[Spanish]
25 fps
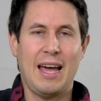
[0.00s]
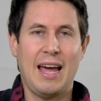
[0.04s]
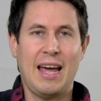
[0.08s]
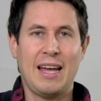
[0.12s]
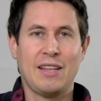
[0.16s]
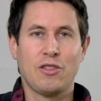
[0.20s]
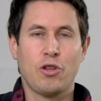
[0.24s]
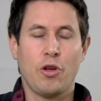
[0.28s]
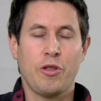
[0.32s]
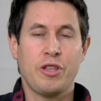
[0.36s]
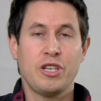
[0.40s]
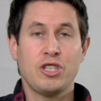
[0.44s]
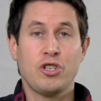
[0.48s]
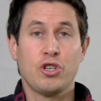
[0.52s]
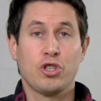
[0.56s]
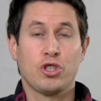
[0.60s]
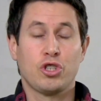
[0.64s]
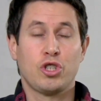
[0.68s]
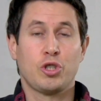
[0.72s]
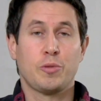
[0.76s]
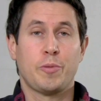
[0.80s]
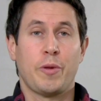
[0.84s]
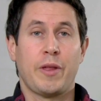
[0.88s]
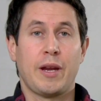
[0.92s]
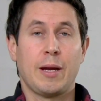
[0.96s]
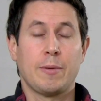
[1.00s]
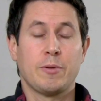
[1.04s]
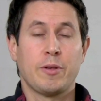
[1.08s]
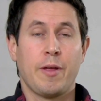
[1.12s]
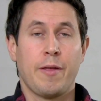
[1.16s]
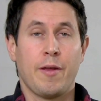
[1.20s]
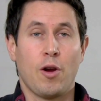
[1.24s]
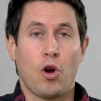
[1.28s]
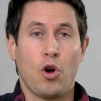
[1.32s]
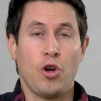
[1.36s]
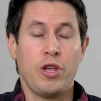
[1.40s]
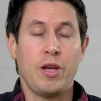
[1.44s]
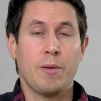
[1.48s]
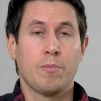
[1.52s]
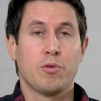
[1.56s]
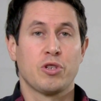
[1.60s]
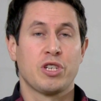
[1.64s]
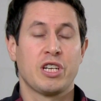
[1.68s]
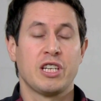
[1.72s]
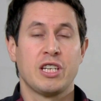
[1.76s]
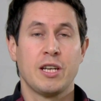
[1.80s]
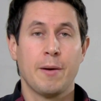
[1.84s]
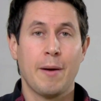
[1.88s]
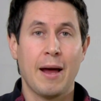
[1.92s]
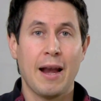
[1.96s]
Entonces nosotros podríamos decir, oye, pues
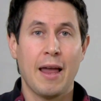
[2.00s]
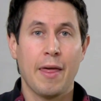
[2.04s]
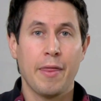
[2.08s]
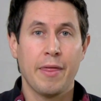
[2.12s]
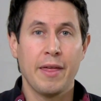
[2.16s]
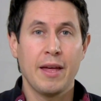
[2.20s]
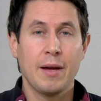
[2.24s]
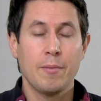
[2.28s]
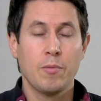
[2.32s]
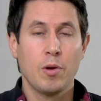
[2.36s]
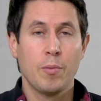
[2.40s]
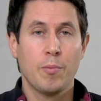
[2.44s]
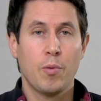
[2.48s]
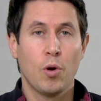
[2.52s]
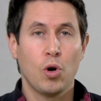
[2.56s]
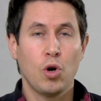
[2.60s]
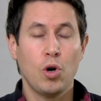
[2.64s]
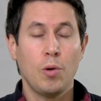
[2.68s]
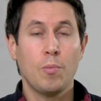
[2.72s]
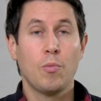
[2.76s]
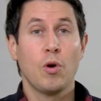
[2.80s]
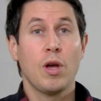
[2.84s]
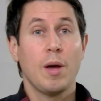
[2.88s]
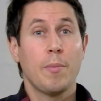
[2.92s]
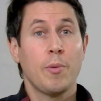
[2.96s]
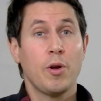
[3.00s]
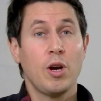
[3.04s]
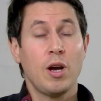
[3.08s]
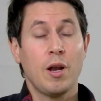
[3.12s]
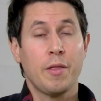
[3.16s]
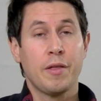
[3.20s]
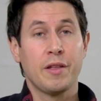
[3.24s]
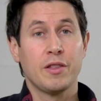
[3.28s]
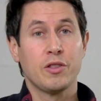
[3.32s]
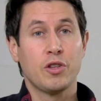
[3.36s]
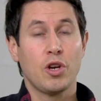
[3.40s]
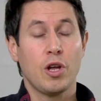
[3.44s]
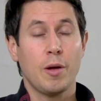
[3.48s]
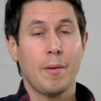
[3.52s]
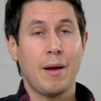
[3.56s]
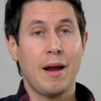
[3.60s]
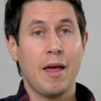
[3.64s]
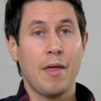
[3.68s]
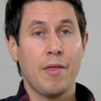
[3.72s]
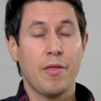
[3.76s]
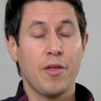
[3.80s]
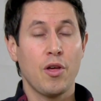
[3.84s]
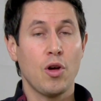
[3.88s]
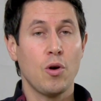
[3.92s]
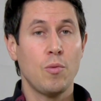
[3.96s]
que se balancee muy poco, voy a poner el centro de
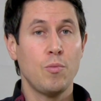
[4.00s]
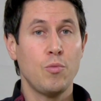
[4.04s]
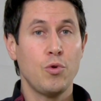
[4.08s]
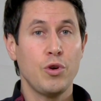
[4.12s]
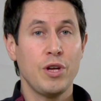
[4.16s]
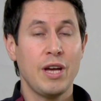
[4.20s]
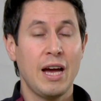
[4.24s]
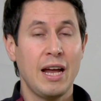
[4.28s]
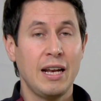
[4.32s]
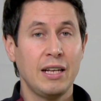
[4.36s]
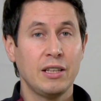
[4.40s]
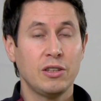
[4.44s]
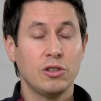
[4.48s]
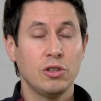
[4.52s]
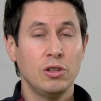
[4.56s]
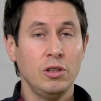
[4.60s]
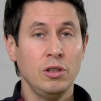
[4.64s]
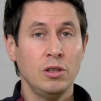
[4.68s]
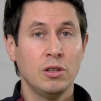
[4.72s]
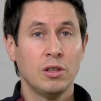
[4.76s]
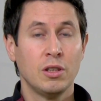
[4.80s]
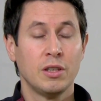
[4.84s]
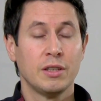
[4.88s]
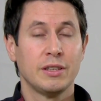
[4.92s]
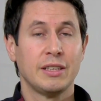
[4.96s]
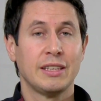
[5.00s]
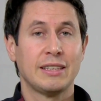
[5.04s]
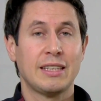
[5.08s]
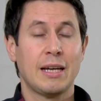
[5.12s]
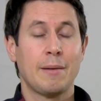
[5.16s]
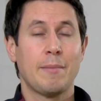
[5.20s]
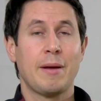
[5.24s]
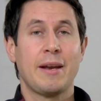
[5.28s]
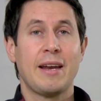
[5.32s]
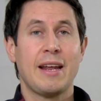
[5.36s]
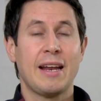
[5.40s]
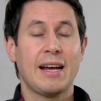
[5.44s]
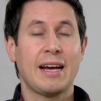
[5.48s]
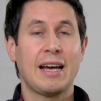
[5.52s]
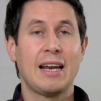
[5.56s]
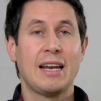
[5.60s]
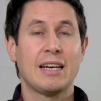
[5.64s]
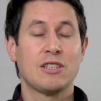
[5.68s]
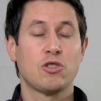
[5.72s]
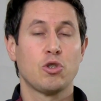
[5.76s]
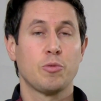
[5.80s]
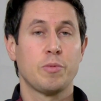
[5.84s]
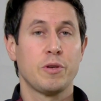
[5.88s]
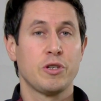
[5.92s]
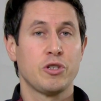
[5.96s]
balanceo muy alto, de tal manera que
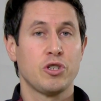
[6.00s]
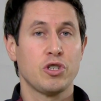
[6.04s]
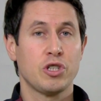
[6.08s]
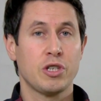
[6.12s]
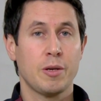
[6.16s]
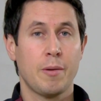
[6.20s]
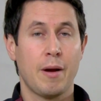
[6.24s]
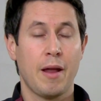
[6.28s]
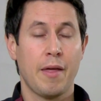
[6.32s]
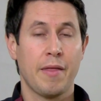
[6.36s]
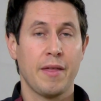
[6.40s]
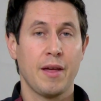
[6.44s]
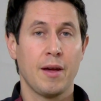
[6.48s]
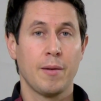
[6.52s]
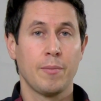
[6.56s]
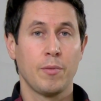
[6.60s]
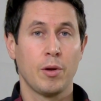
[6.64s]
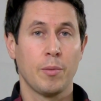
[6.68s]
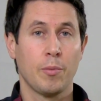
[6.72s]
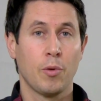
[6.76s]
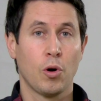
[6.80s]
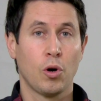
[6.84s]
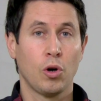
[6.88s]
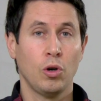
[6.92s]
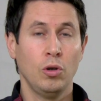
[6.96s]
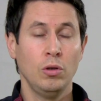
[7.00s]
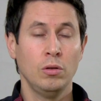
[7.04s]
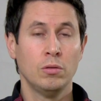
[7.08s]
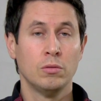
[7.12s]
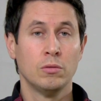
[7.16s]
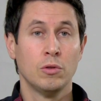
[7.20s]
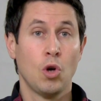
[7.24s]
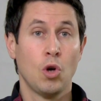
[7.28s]
la suspensión se balancee muy poco.